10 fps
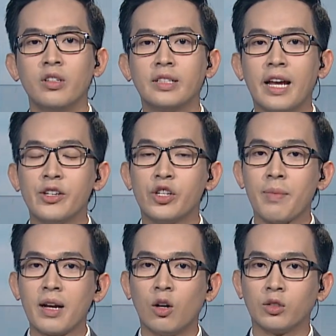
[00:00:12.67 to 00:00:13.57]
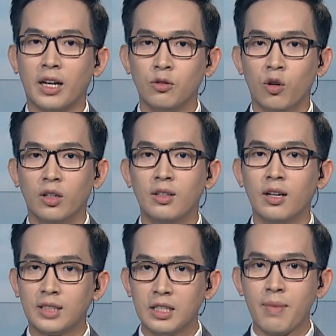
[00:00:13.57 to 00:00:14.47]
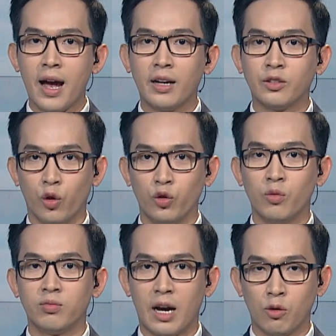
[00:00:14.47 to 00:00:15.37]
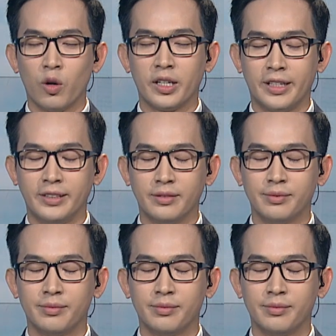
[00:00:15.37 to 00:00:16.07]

nước này sẽ bắt đầu thảo luận lần thứ 3 nội dung đạo luật này.